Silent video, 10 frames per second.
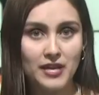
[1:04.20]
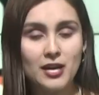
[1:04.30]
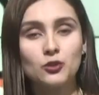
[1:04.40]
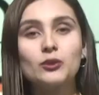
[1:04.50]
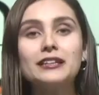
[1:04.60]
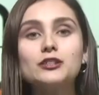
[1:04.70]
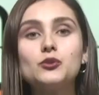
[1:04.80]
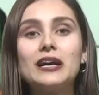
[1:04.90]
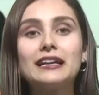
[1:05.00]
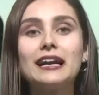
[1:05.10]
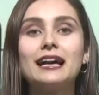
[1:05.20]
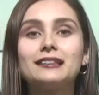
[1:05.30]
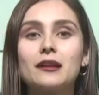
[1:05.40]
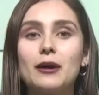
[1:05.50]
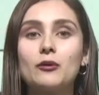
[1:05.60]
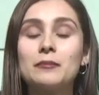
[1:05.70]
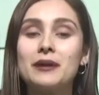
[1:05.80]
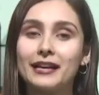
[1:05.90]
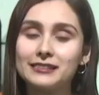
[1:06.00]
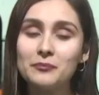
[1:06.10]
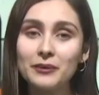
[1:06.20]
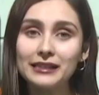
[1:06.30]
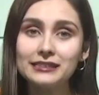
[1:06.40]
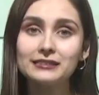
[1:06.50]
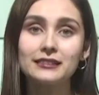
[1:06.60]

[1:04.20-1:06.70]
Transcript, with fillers: Durante su carrera trabajó en varias empresas de